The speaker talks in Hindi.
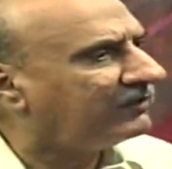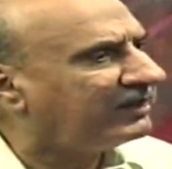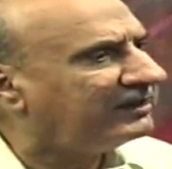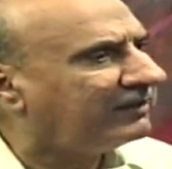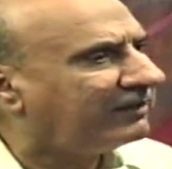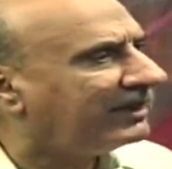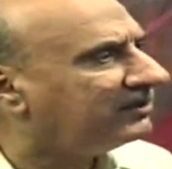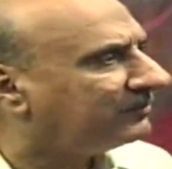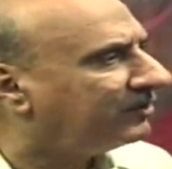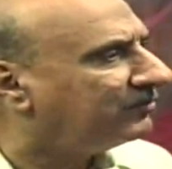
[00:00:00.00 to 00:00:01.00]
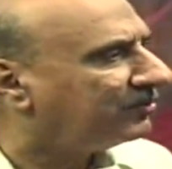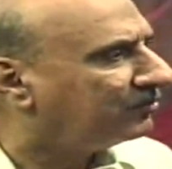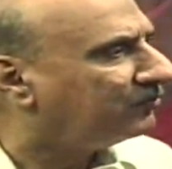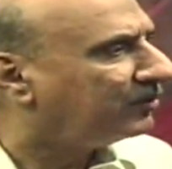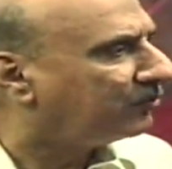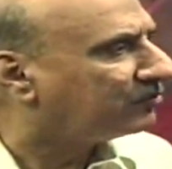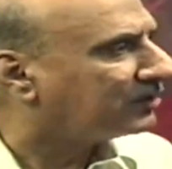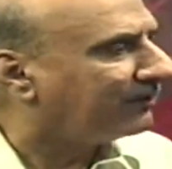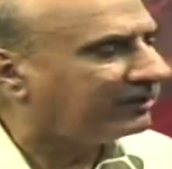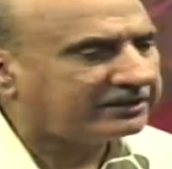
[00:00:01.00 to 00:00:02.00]
वाहिद हमला है जिसमें इन्होंने यूएनओ को
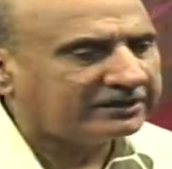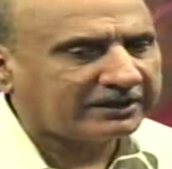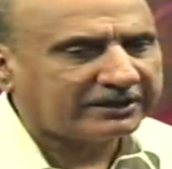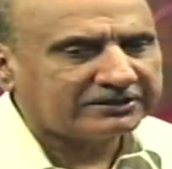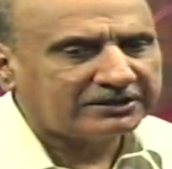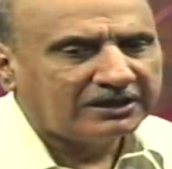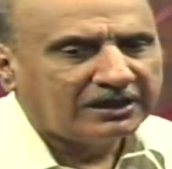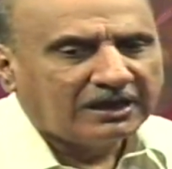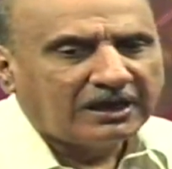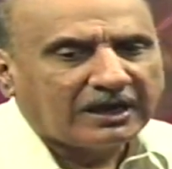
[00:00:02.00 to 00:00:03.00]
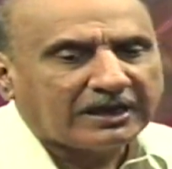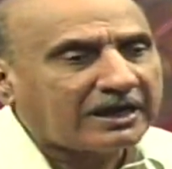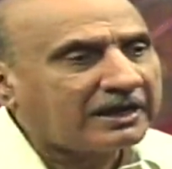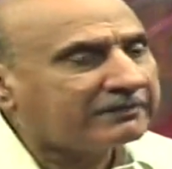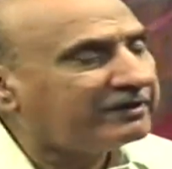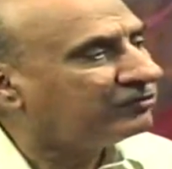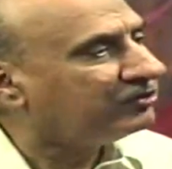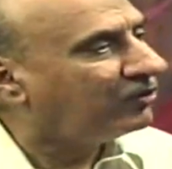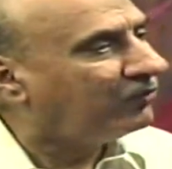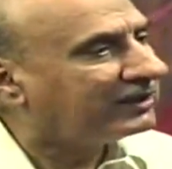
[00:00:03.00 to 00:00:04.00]
शामिल किया गया जी इराक में तो
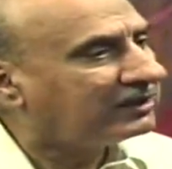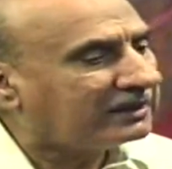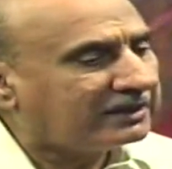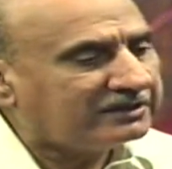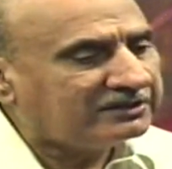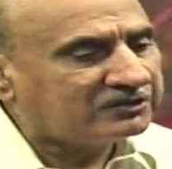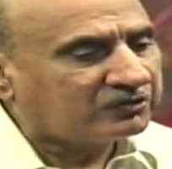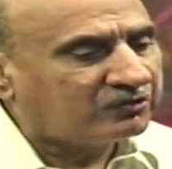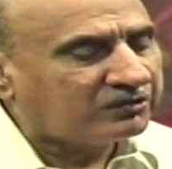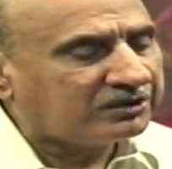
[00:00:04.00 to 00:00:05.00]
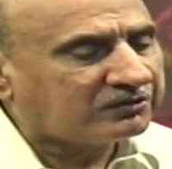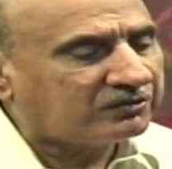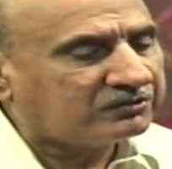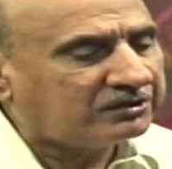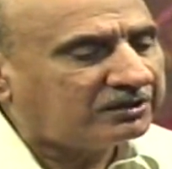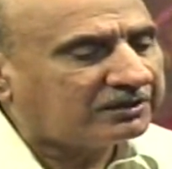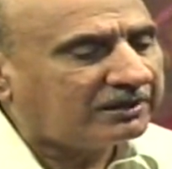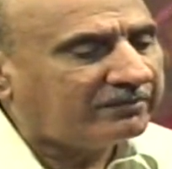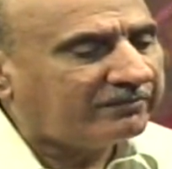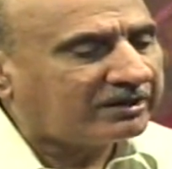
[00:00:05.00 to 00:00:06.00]
ये हुआ था कि जी सिक्योरिटी काउंसिल के
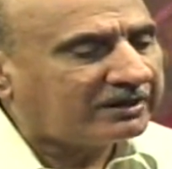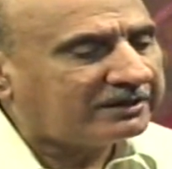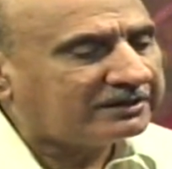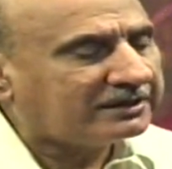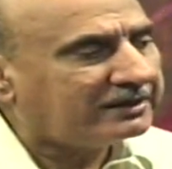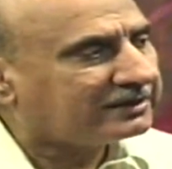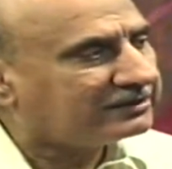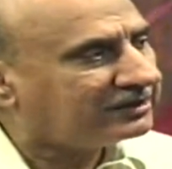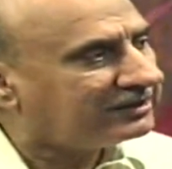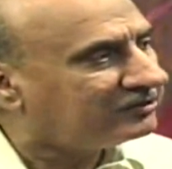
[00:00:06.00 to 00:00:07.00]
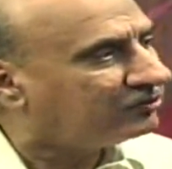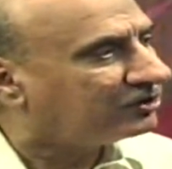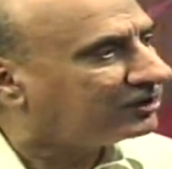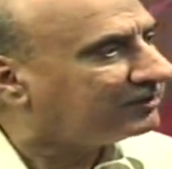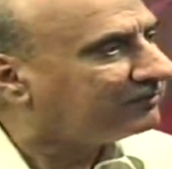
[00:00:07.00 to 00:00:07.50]
मेम्बरान की अक्सरियत जो थी